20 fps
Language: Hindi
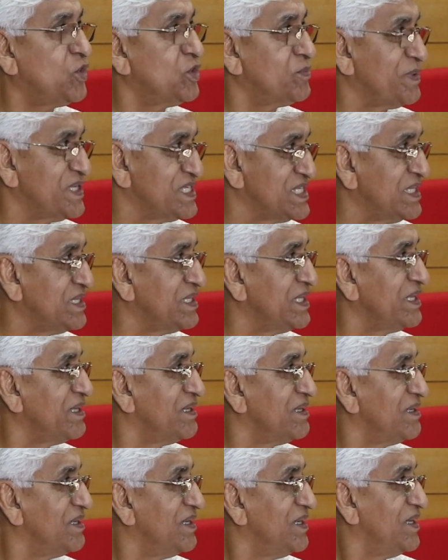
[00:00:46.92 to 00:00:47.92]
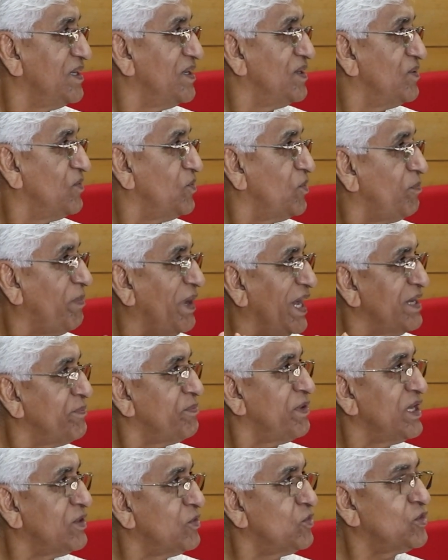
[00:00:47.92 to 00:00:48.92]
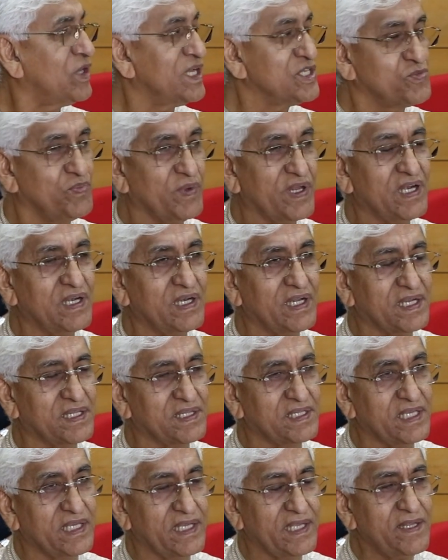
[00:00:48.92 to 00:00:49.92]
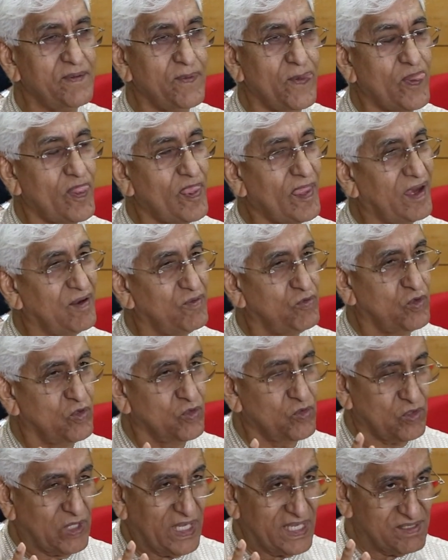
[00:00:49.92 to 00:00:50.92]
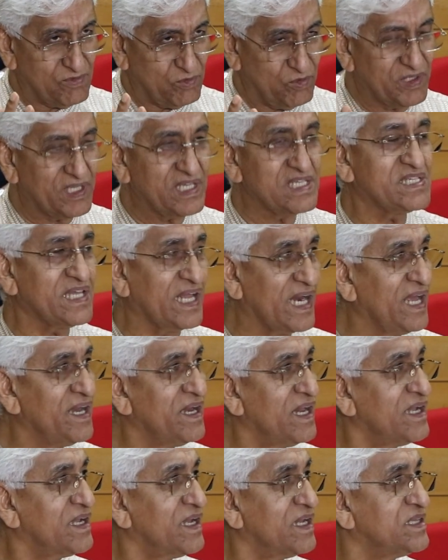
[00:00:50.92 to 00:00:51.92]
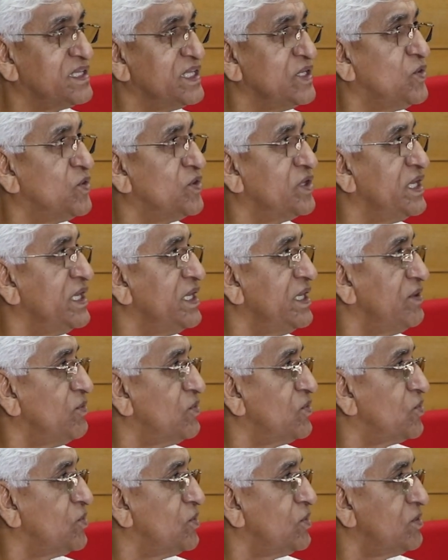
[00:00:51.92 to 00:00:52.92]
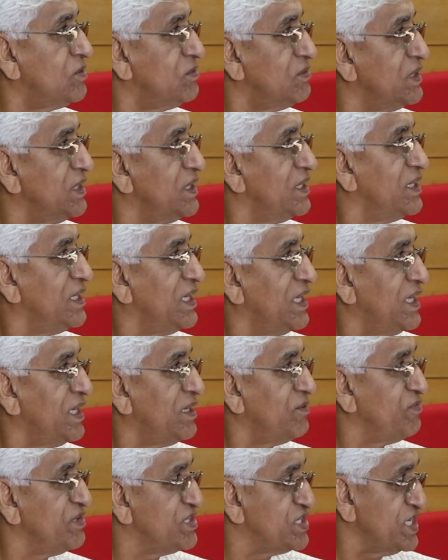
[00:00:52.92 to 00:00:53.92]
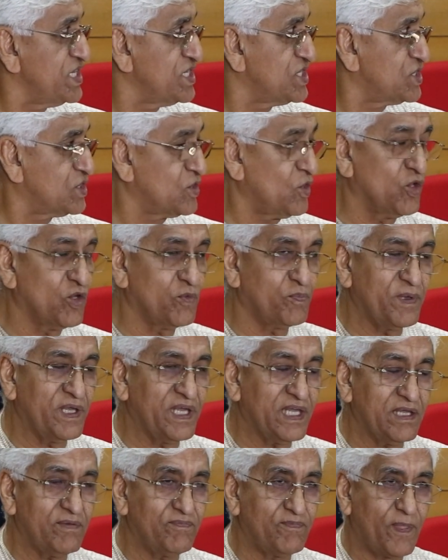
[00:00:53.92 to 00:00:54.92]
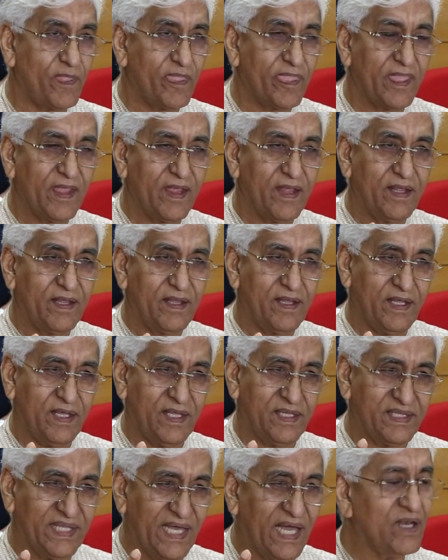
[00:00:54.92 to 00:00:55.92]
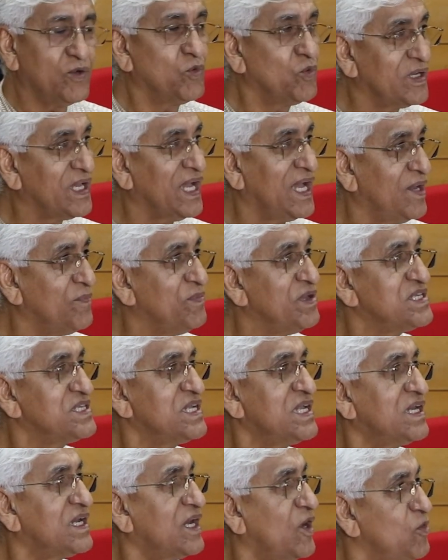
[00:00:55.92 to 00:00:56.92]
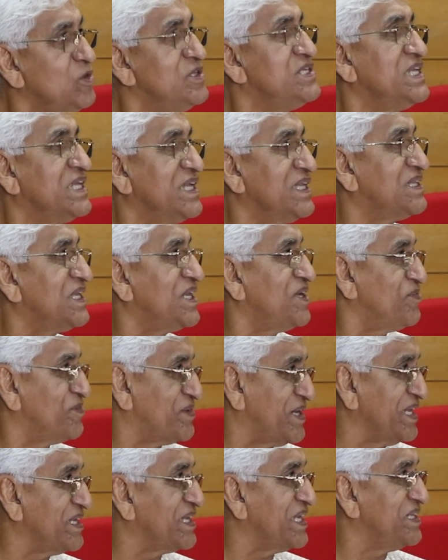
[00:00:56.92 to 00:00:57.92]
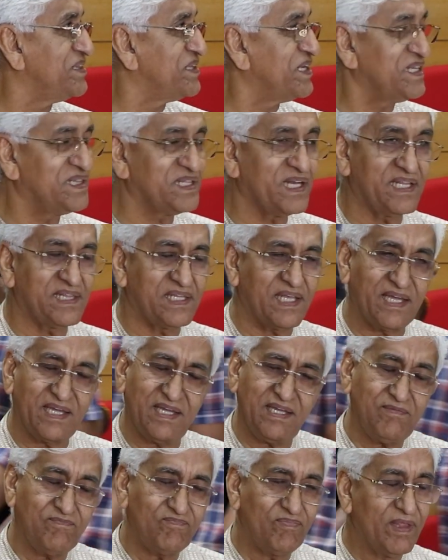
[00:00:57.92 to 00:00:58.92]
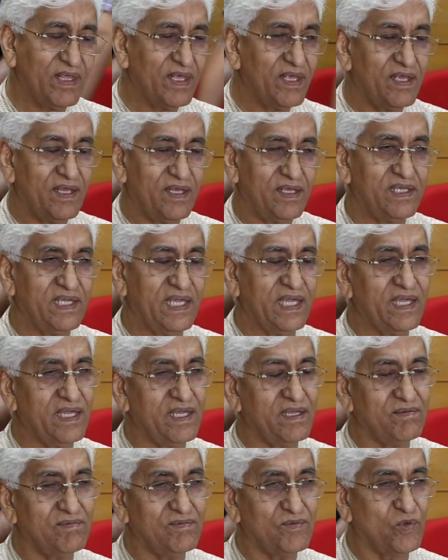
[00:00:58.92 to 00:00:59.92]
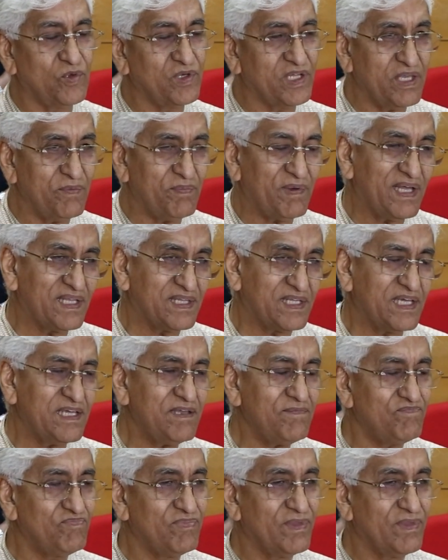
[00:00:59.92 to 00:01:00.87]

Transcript: बहुत पसंद है वो बार बार उनका स्मरण करते हैं वो उनका उनकी सराहना करती होंगी उनको विशेष तौर पे ध्यान उनका हमेशा राहुल जी की तरफ केंद्रित रहता है ये उनकी बात है